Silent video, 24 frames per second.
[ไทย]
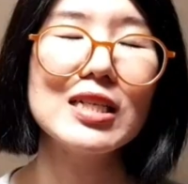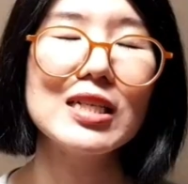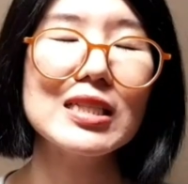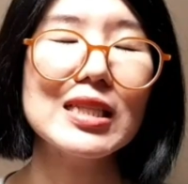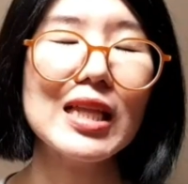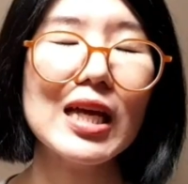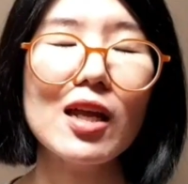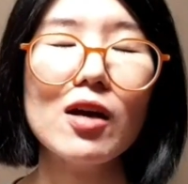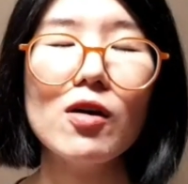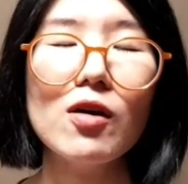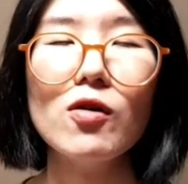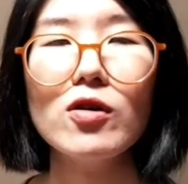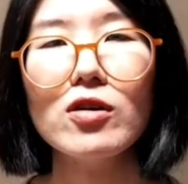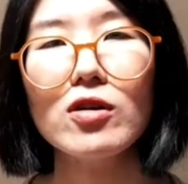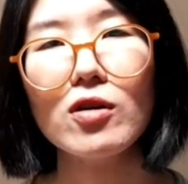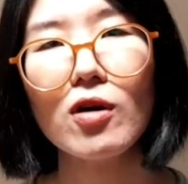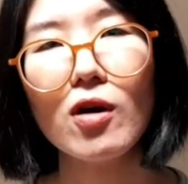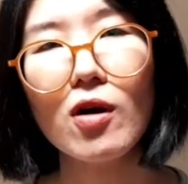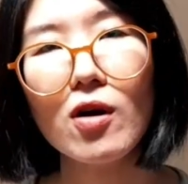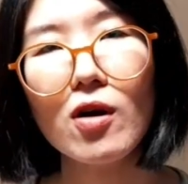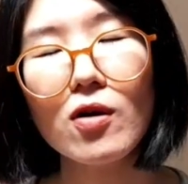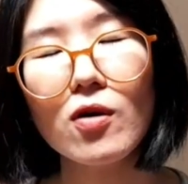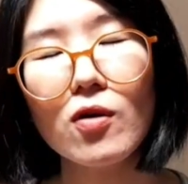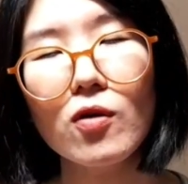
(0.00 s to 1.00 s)
แต่ละคน
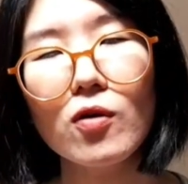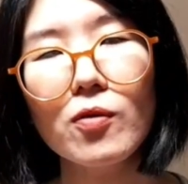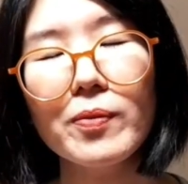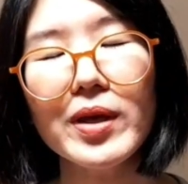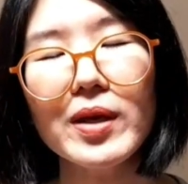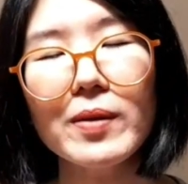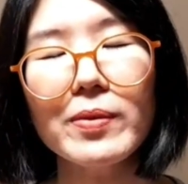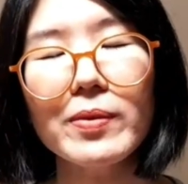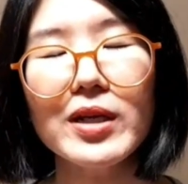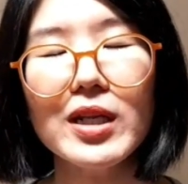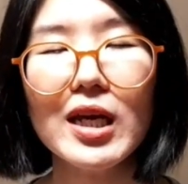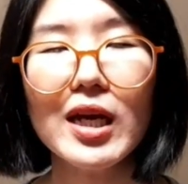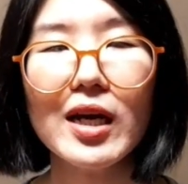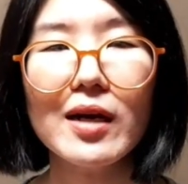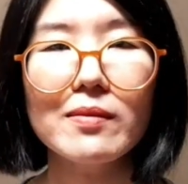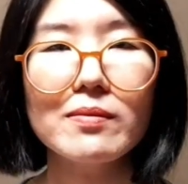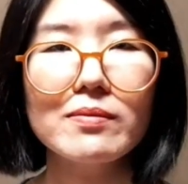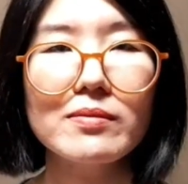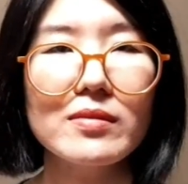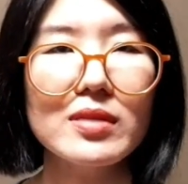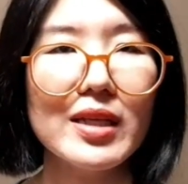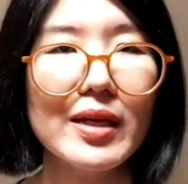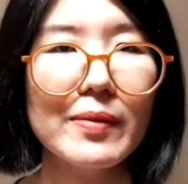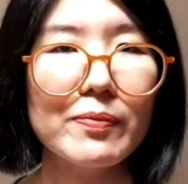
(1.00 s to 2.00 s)
ก็คงมีพฤติกรรม
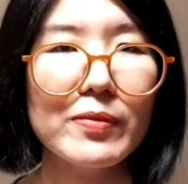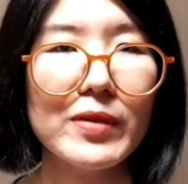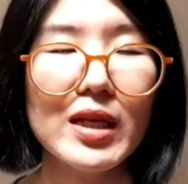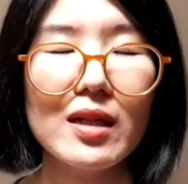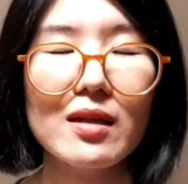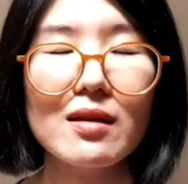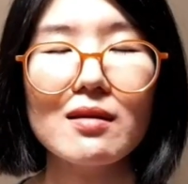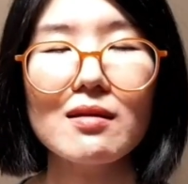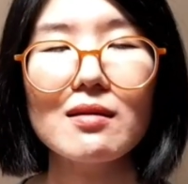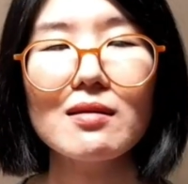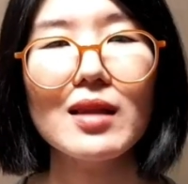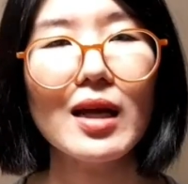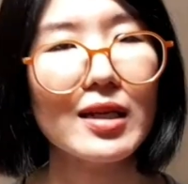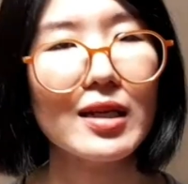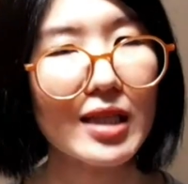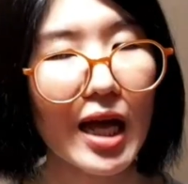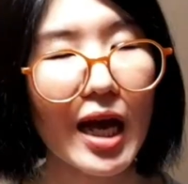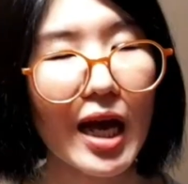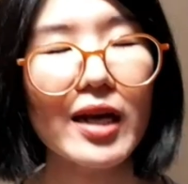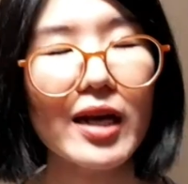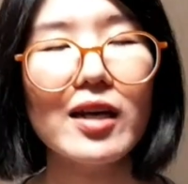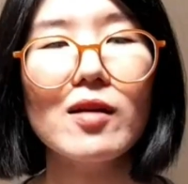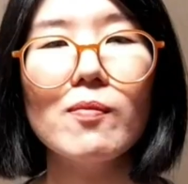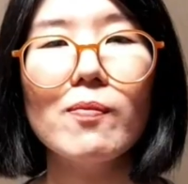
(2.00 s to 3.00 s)
เสพติดต่า
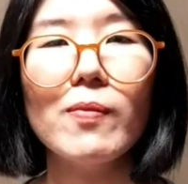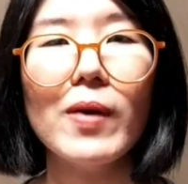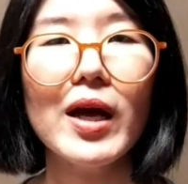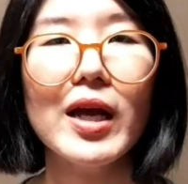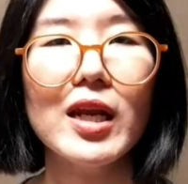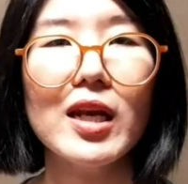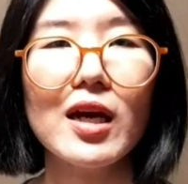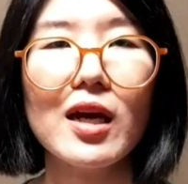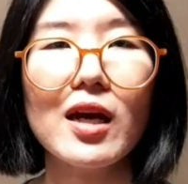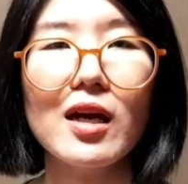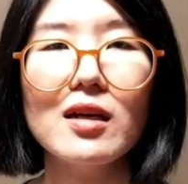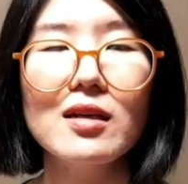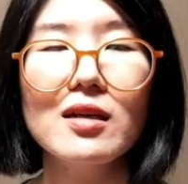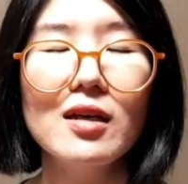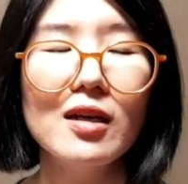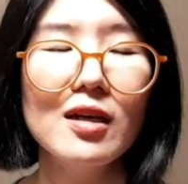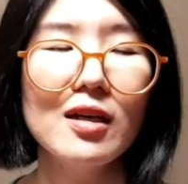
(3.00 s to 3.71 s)
งๆกันไปนะคะ